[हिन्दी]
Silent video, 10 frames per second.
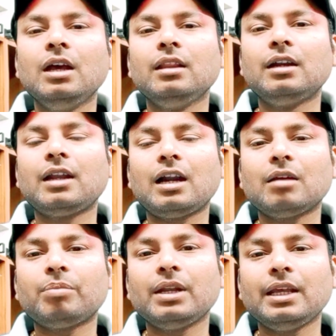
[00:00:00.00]
द टाटा
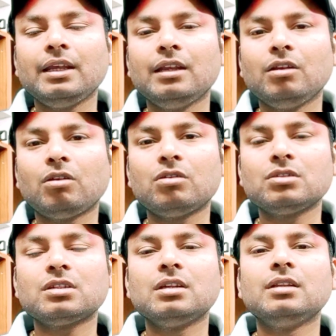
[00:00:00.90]
प्ले
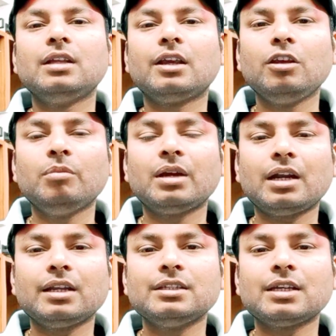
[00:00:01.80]
लॉन्च द क्यू
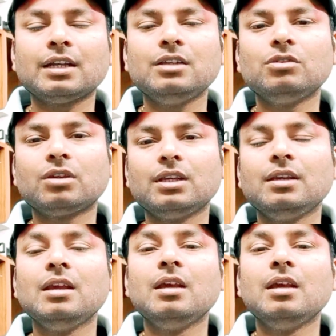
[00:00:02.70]
मराठी चैनल जो कि